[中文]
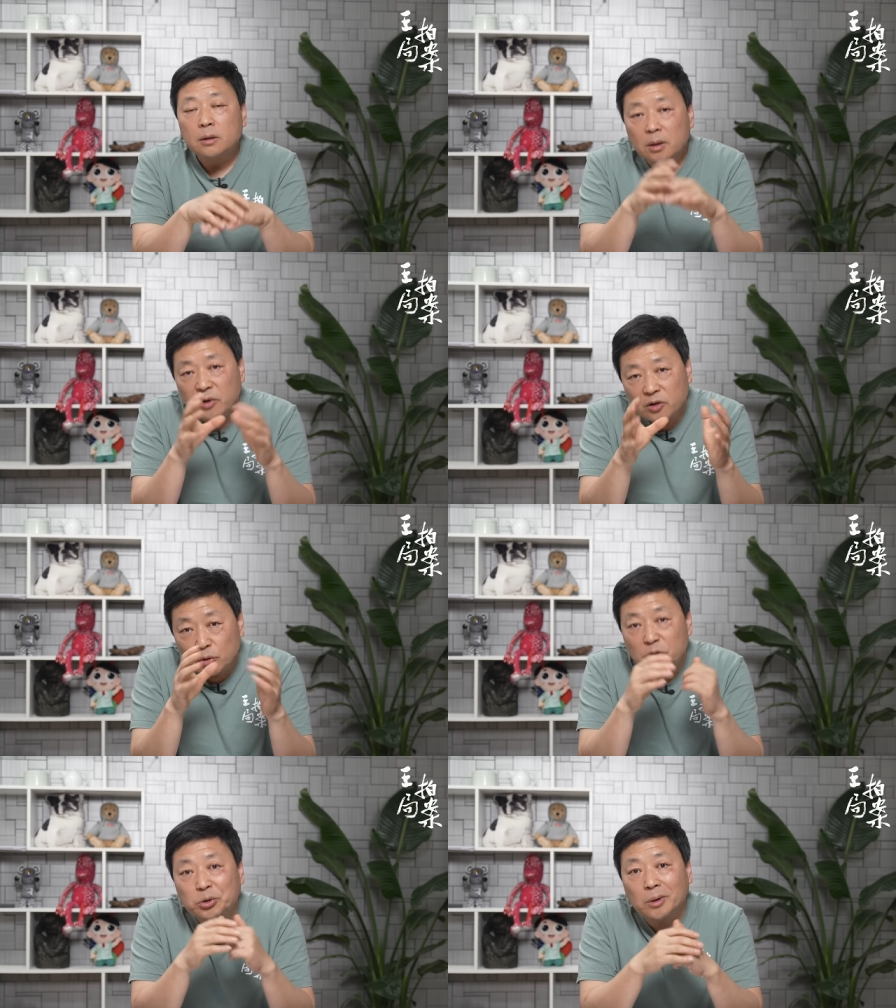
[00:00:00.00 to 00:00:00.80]
那么
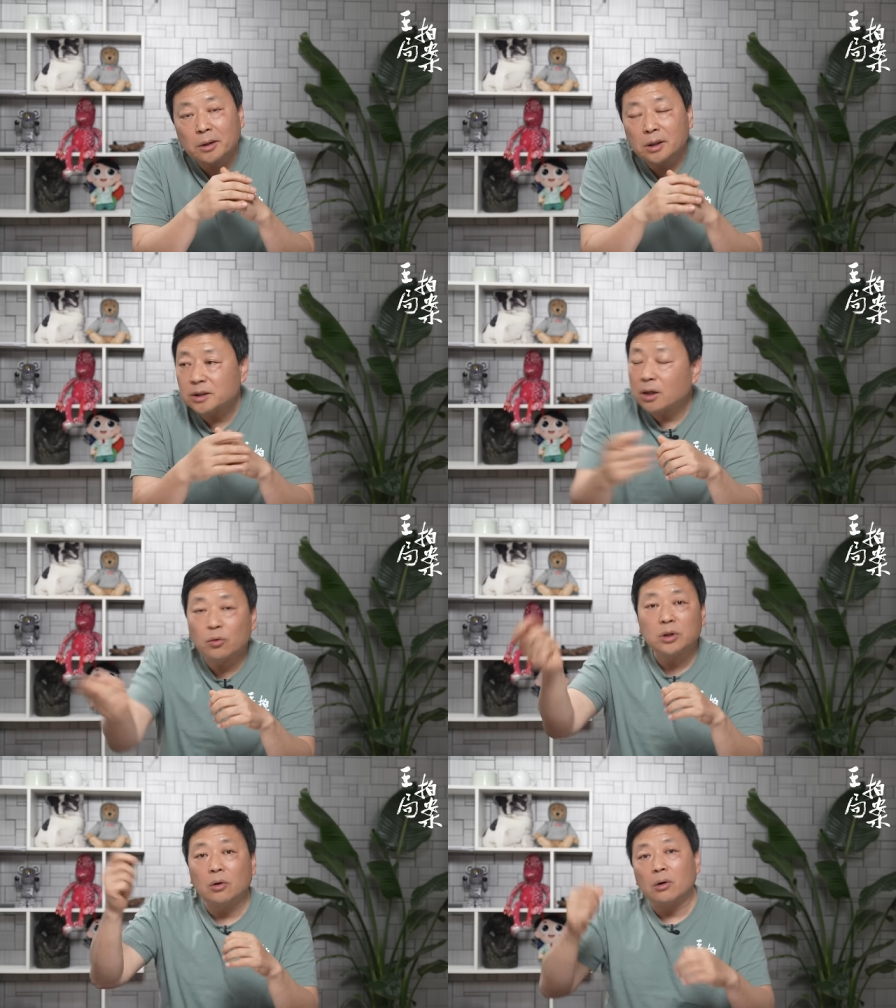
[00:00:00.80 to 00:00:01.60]
有人说了，他建
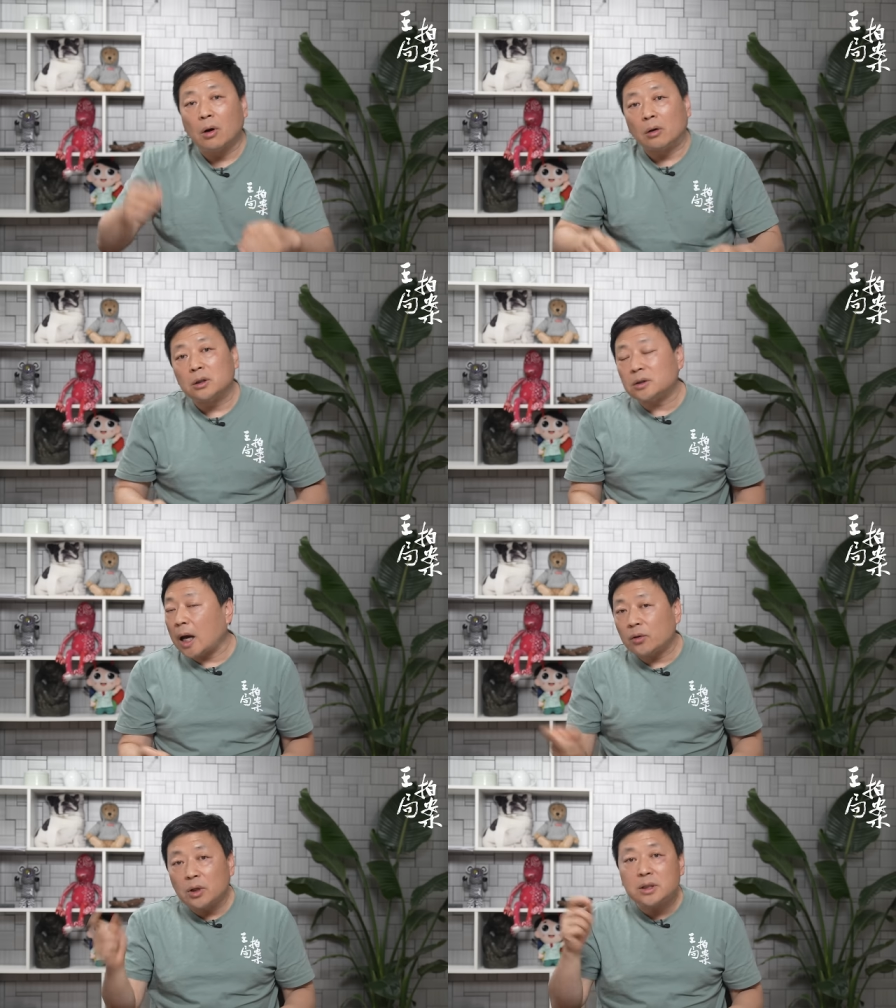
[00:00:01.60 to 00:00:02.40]
国以后搞那
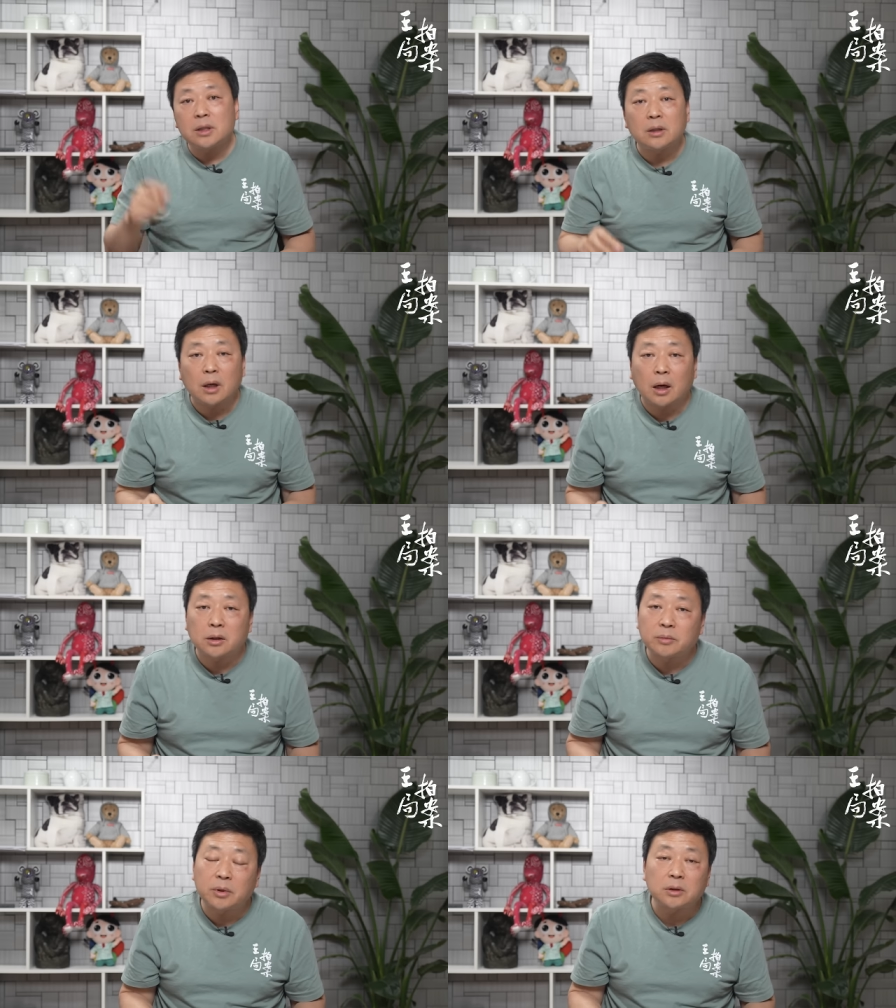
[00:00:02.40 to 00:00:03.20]
大跃进呢，
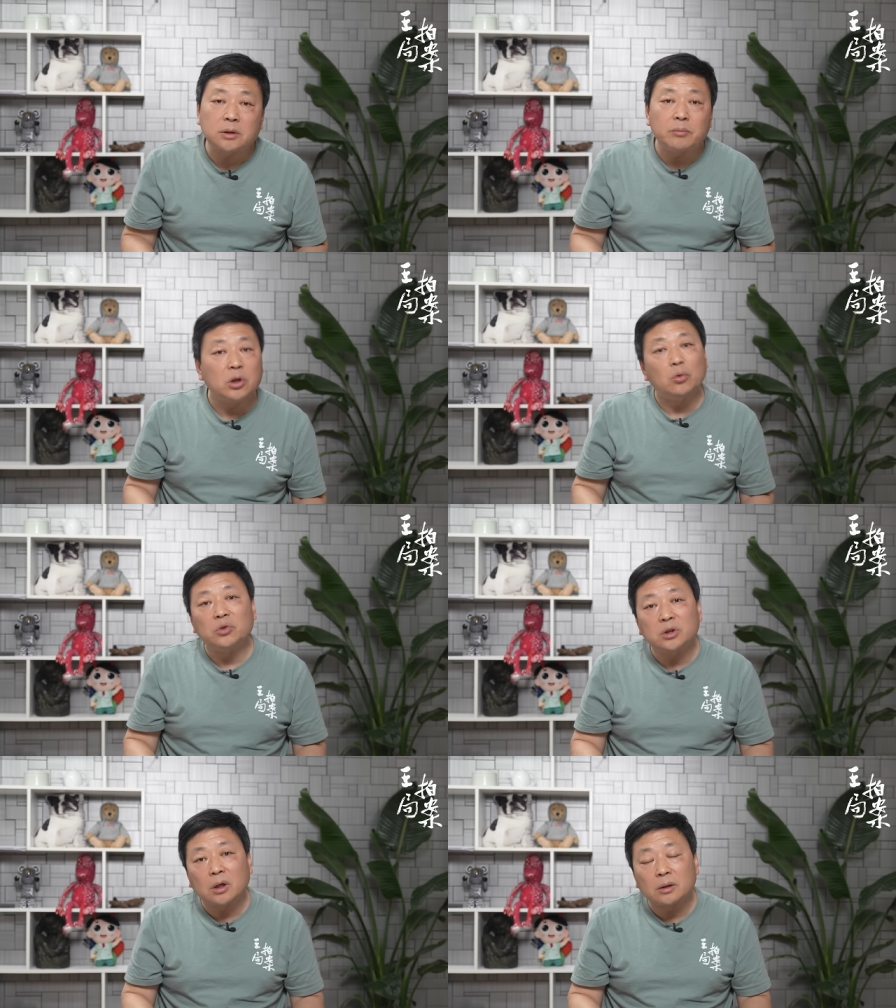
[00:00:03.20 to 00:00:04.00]
什么人民
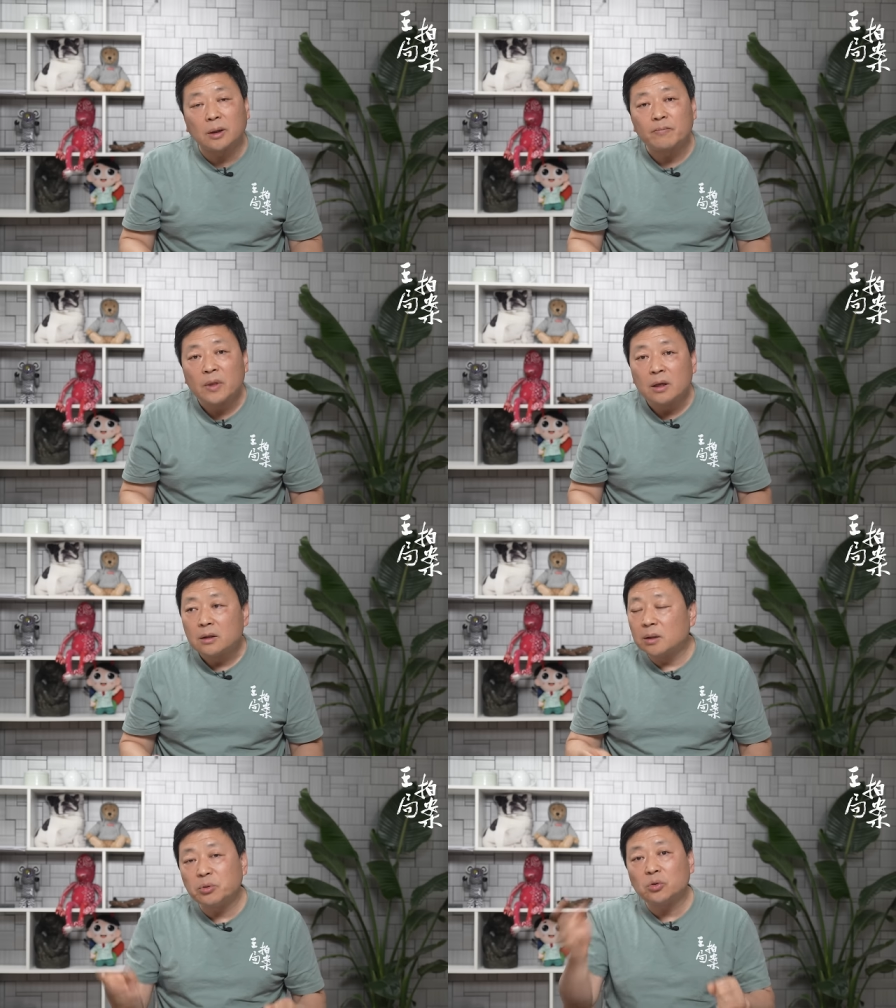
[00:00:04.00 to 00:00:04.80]
公社呢，
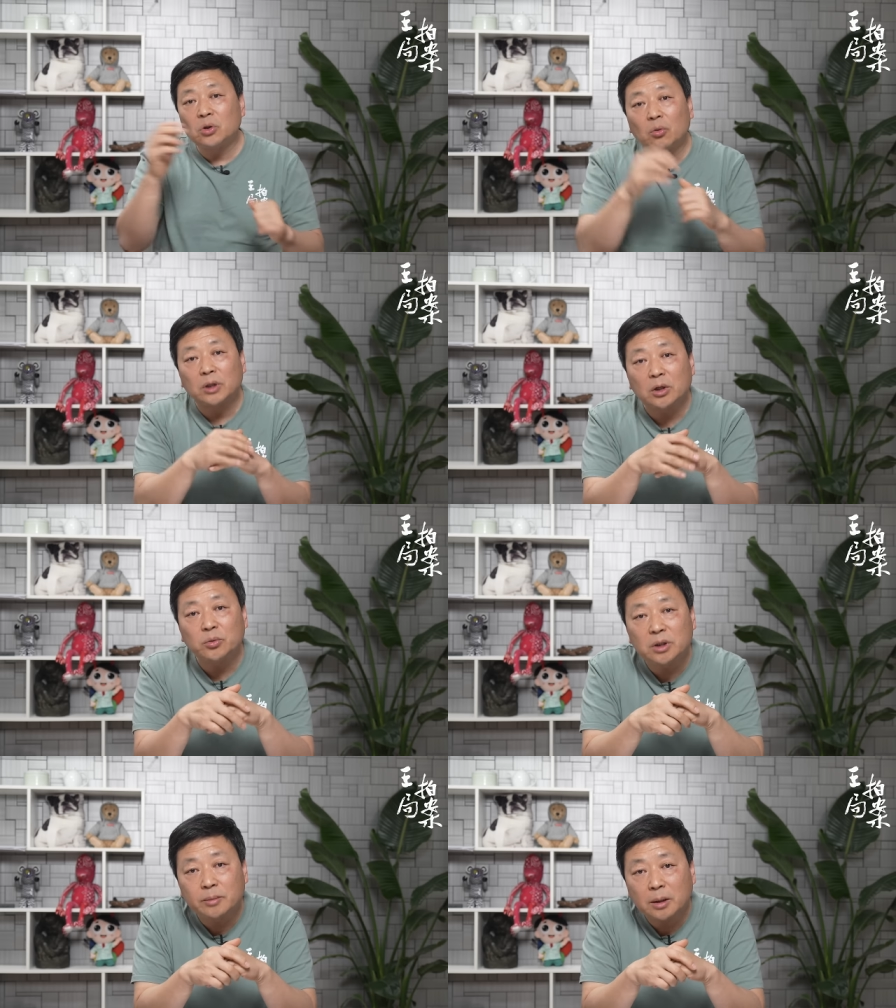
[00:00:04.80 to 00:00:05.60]
那不都是共产
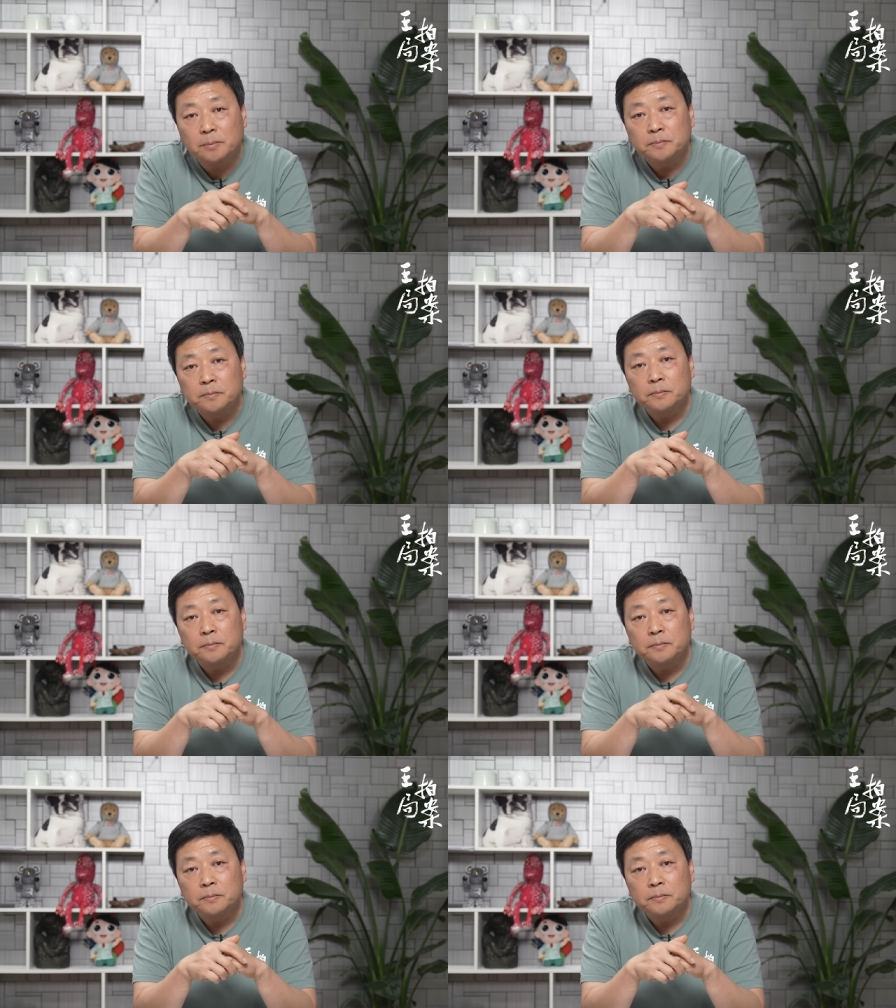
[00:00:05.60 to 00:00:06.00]
主义吗？